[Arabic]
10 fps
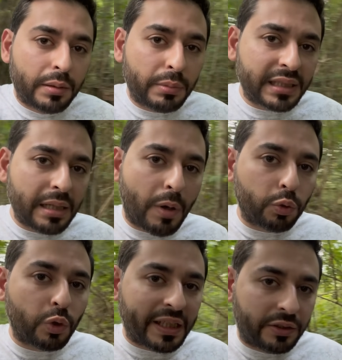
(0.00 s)
مثل
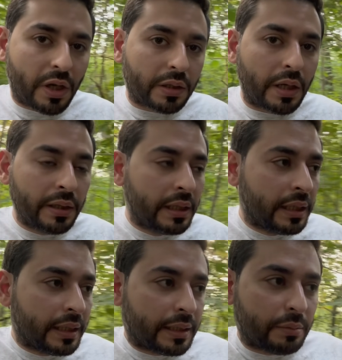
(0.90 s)
موضوع الطاقة
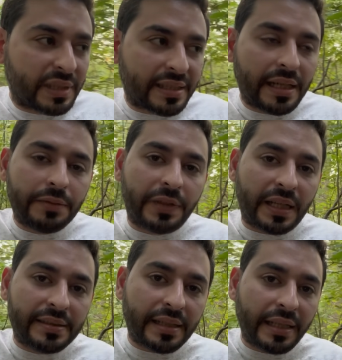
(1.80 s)
مثلا
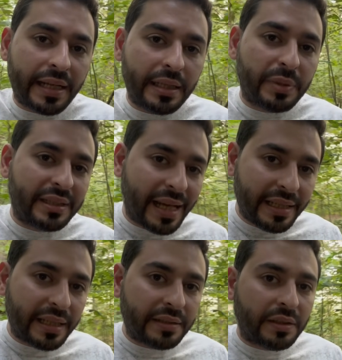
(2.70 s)
فرنسا يعني
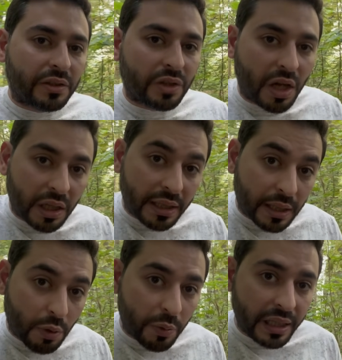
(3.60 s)
بتأيد الطاقة
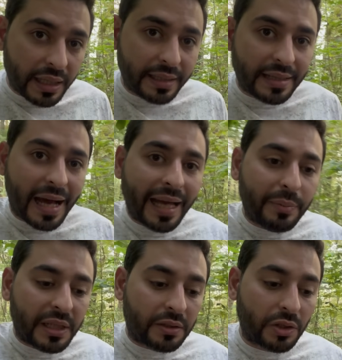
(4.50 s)
النووية
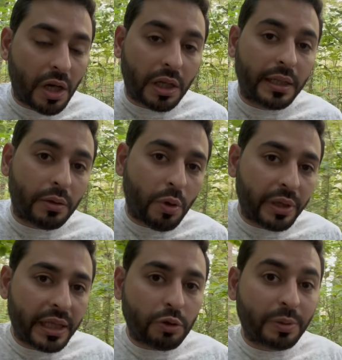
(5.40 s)
داعمة للطاقة
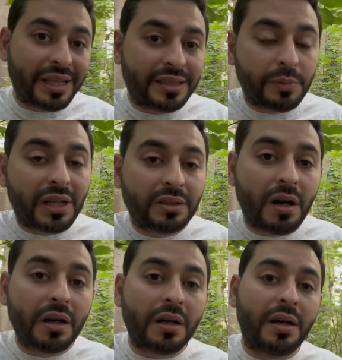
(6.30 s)
النووية وبتعتبرها
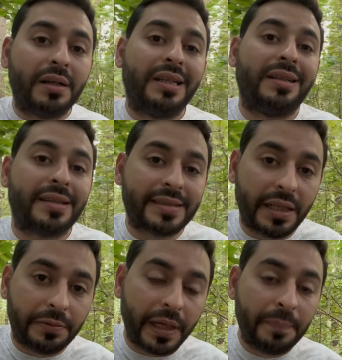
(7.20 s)
طاقة
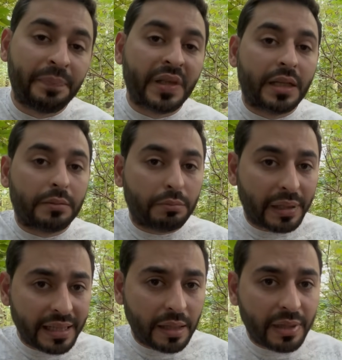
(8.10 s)
نظيفة
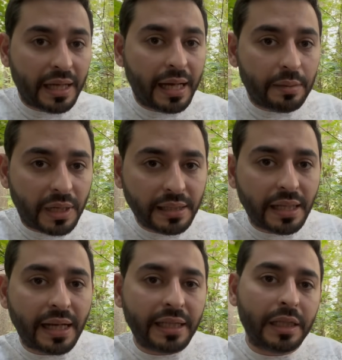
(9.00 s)
بينما ألمانيا
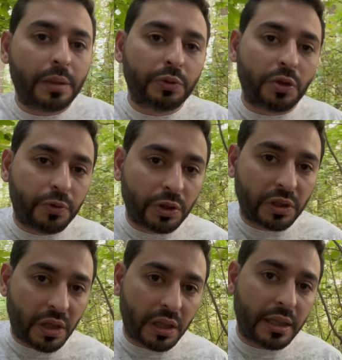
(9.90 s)
يعني بترفض
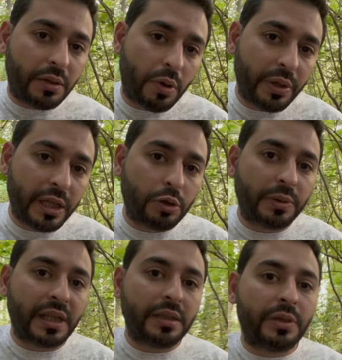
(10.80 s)
الطاقة النووية
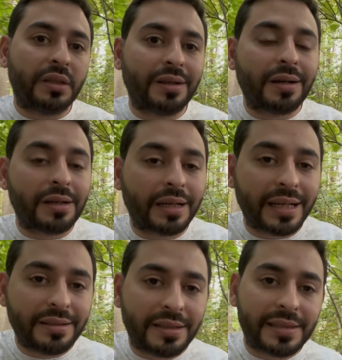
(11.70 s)
وبتعتبرها طاقة
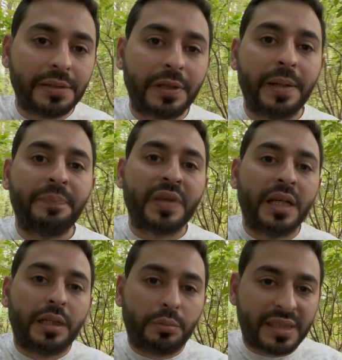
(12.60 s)
غير نظيفة
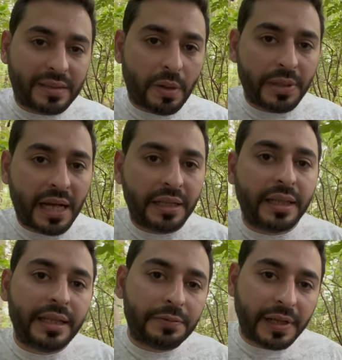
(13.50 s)
بسبب يعني
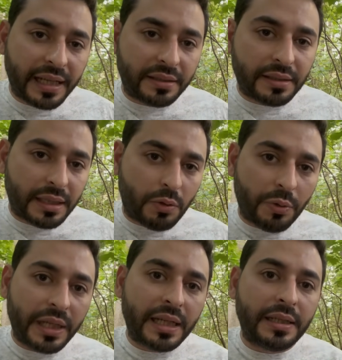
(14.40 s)
النفايات
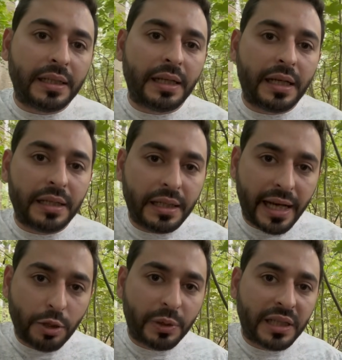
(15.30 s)
النووية اللي
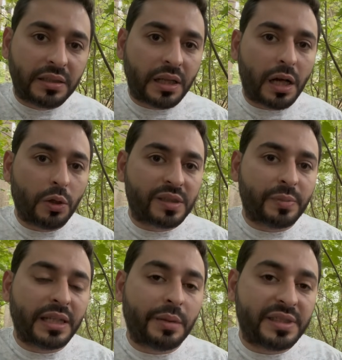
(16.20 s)
لا يمكن التخلص
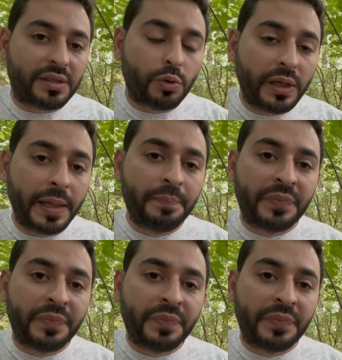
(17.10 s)
منها بسهولة